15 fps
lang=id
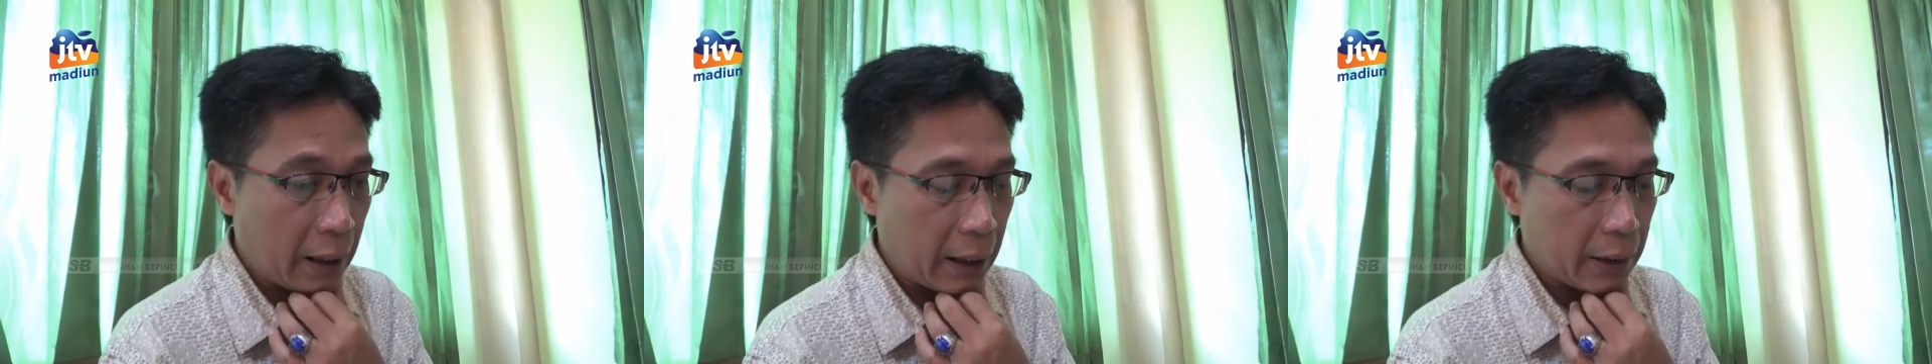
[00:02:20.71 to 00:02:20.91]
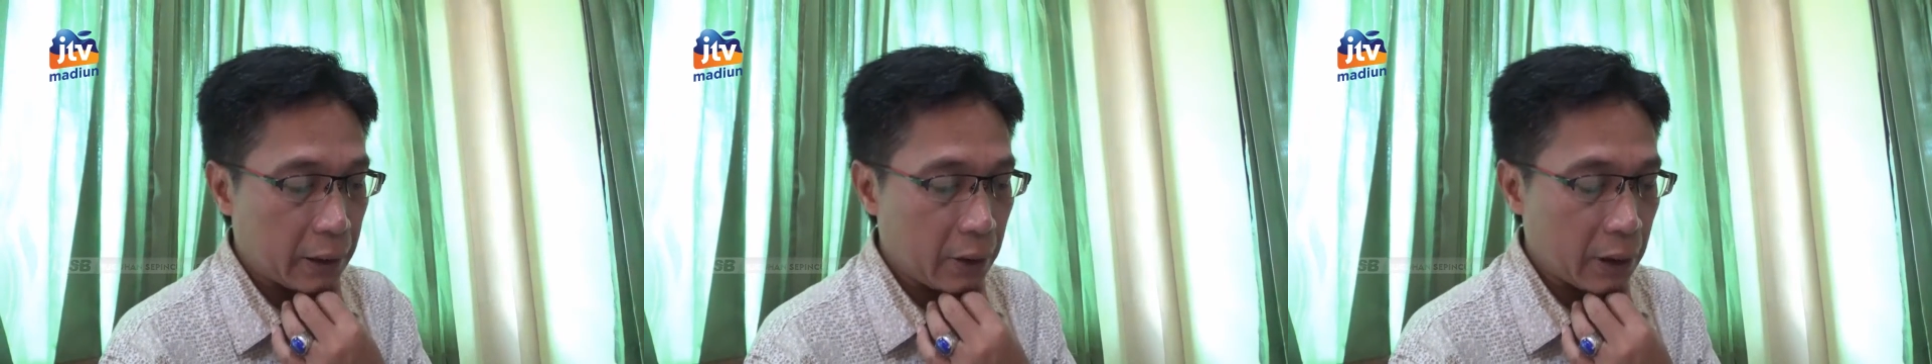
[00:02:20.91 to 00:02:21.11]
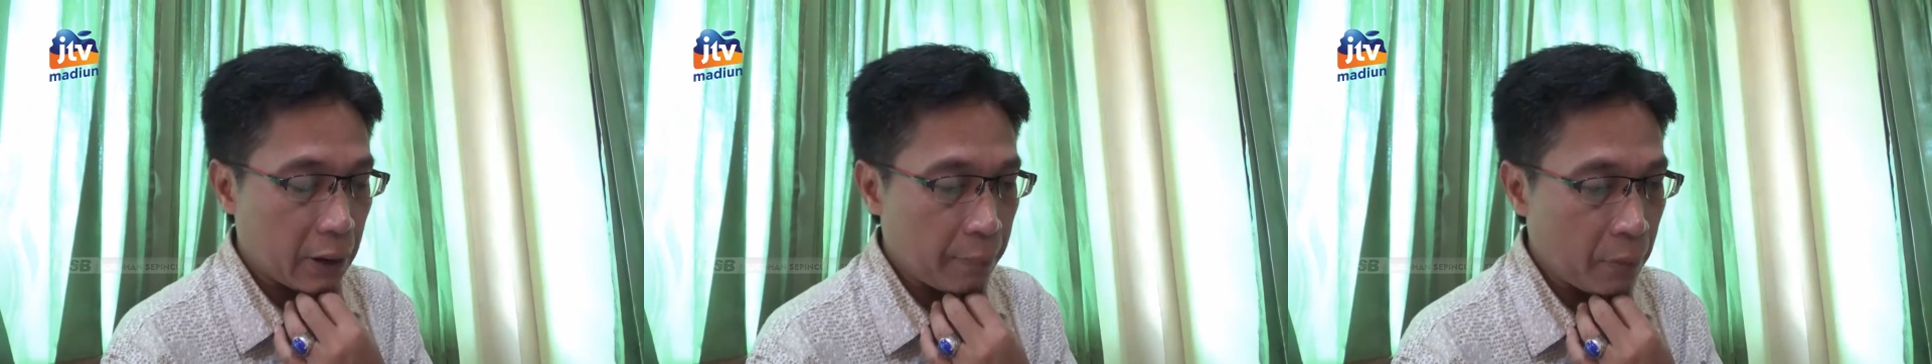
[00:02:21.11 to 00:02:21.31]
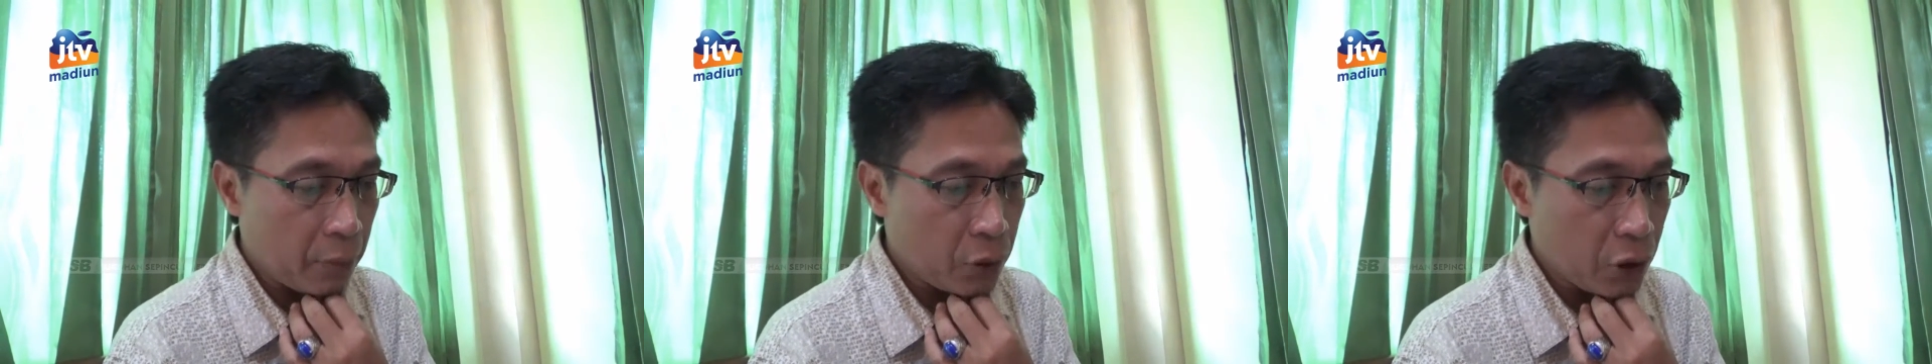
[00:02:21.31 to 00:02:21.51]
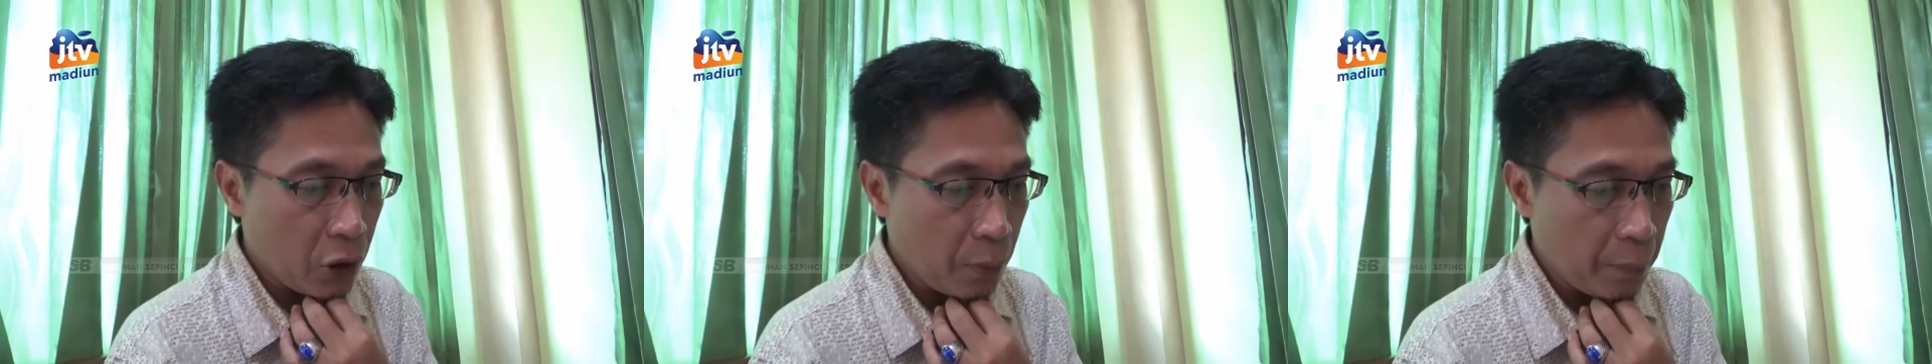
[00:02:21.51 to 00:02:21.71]
eh sorry
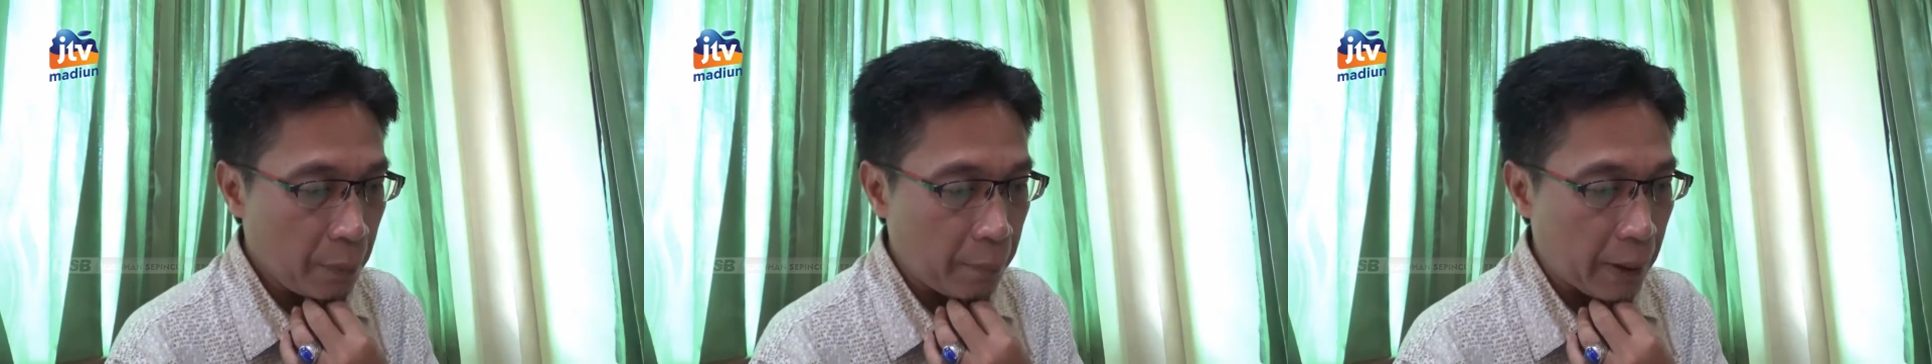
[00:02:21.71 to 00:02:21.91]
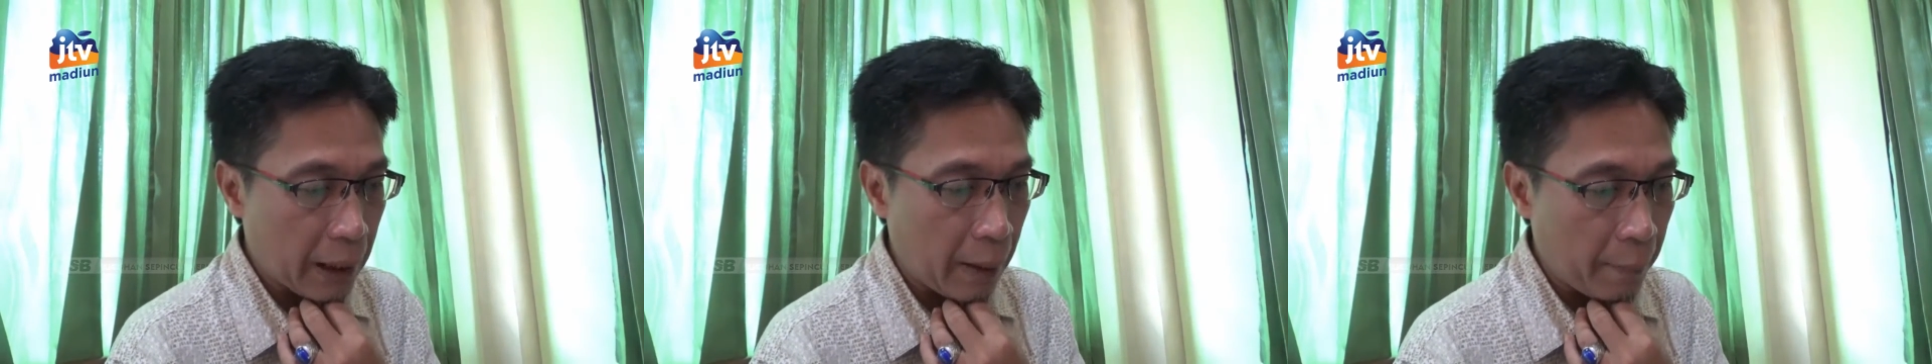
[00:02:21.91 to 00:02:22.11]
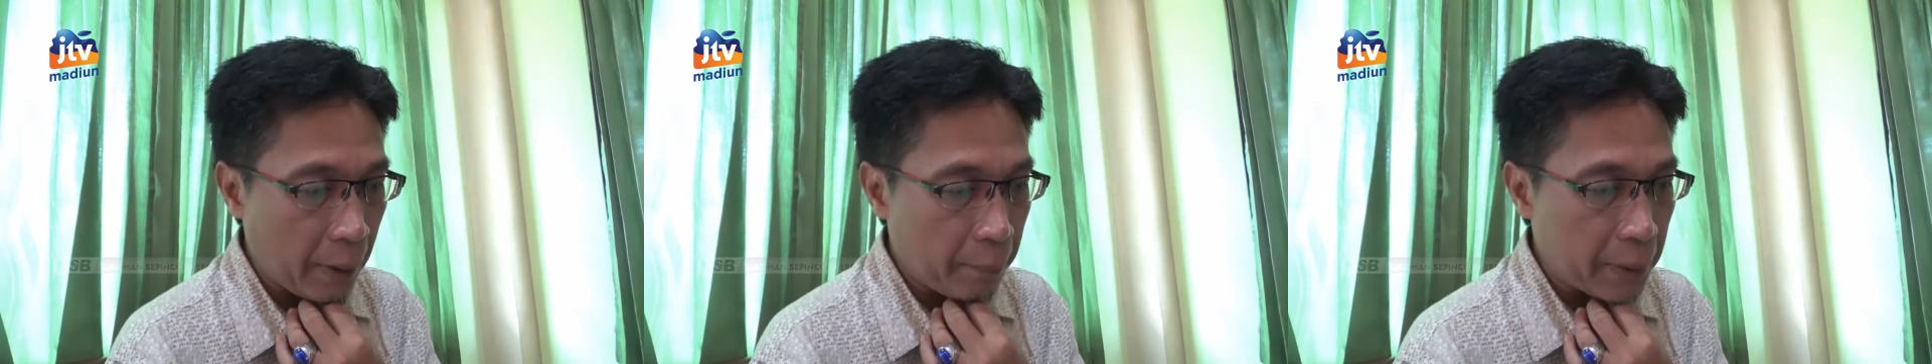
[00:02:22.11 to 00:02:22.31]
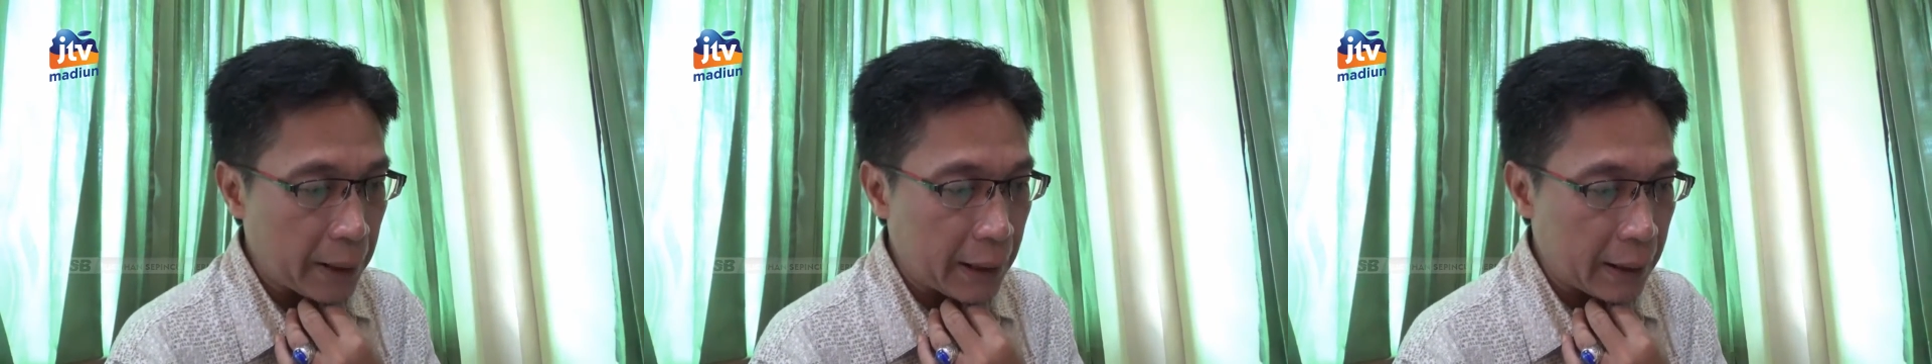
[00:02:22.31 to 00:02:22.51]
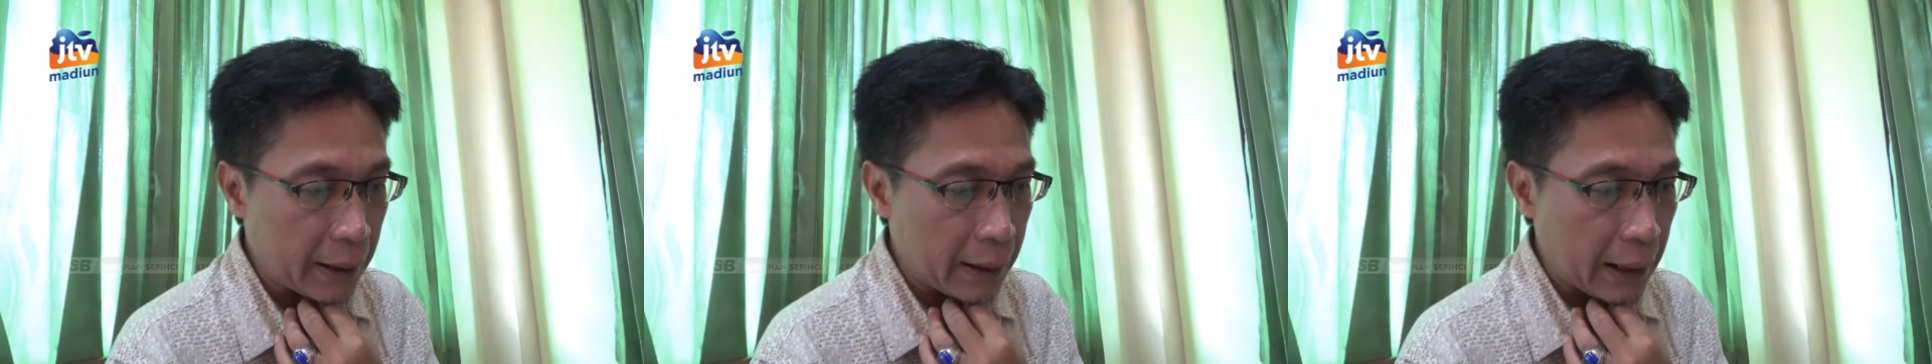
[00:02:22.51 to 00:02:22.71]
muncul beberapa
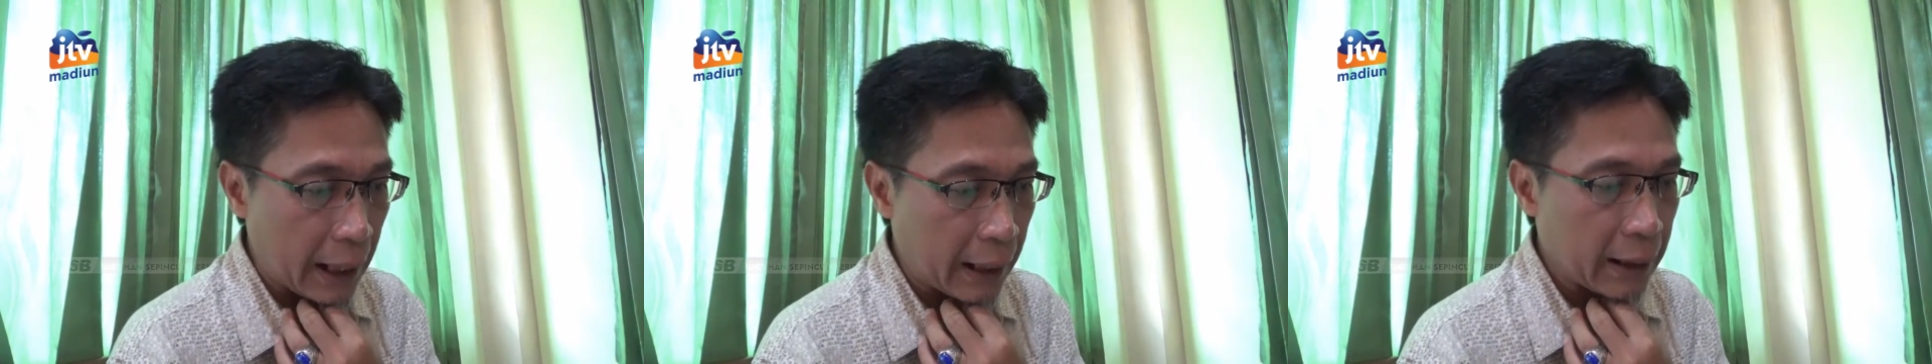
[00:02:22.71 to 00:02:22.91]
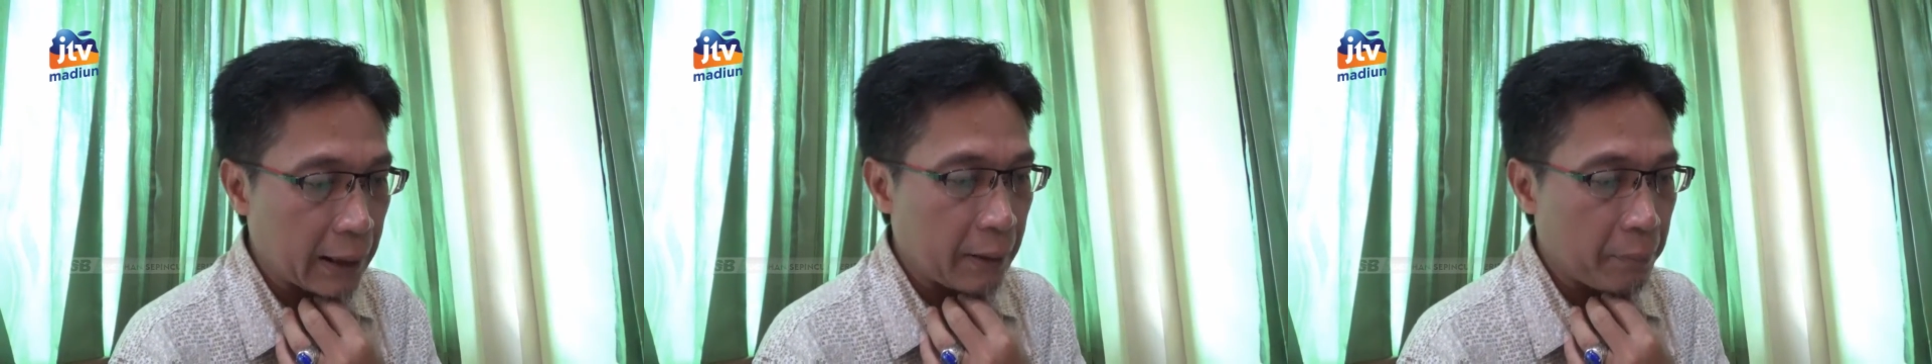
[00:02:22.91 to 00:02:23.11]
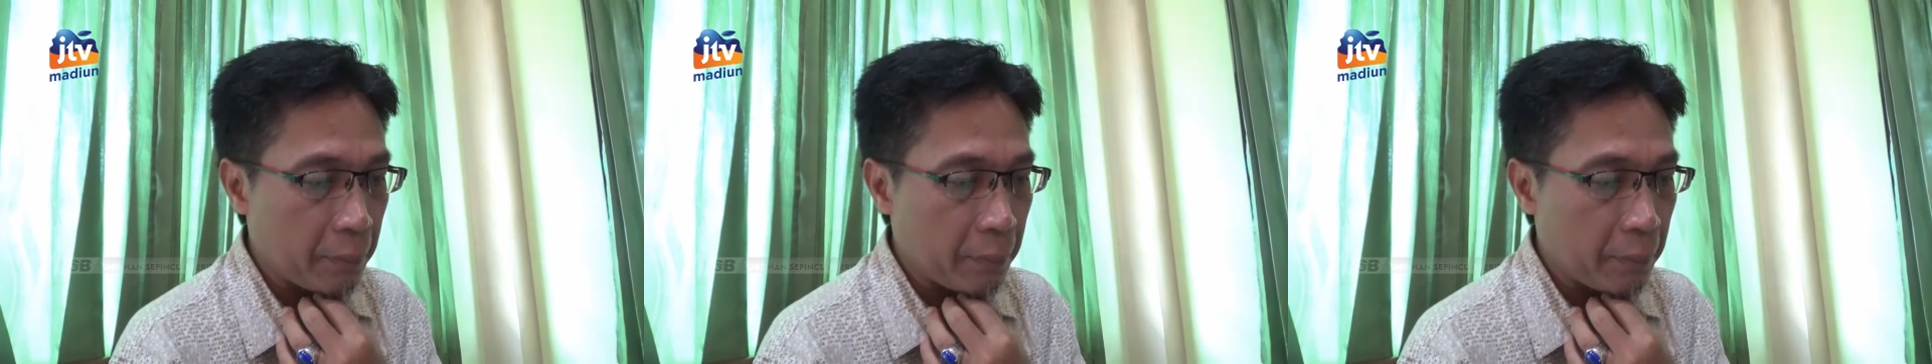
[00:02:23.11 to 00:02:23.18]
bidang